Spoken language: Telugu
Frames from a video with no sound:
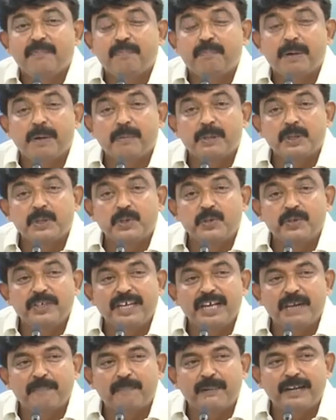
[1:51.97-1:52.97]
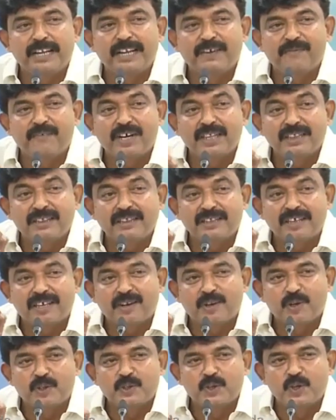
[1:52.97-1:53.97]
ప్రభుత్వం ఏర్పడిన వంద
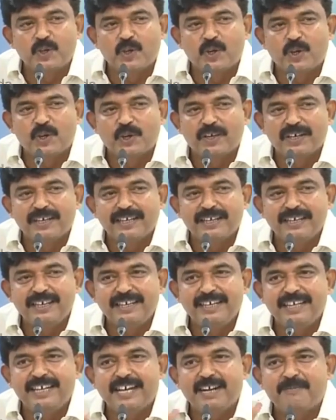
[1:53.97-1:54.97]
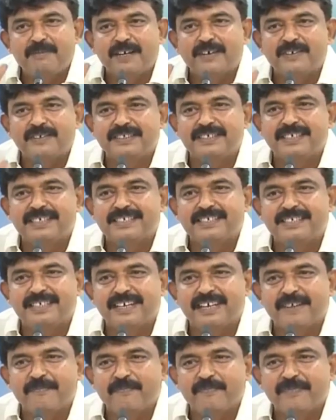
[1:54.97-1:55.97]
రోజుల్లో నియామకం చేస్తే
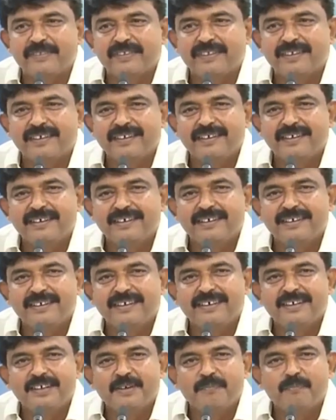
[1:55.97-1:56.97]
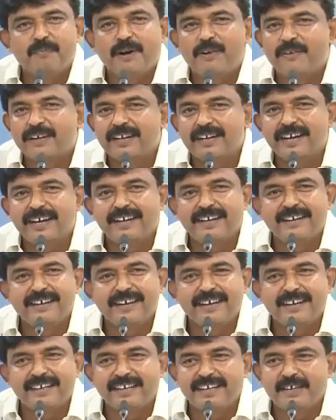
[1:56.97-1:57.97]
పవన్ నాయుడు
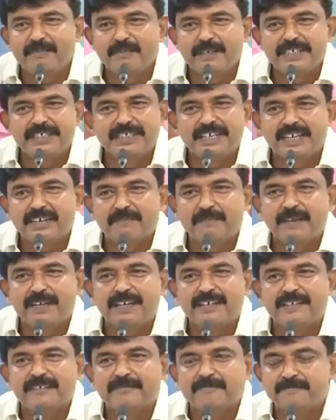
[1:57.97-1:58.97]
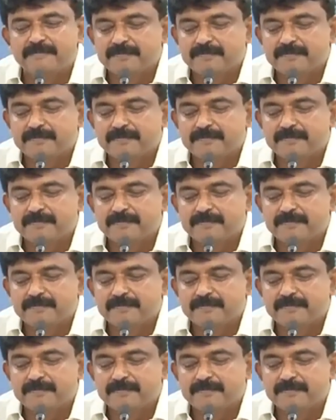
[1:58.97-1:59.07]
గారికి ఈ మంచి కనపడలేదు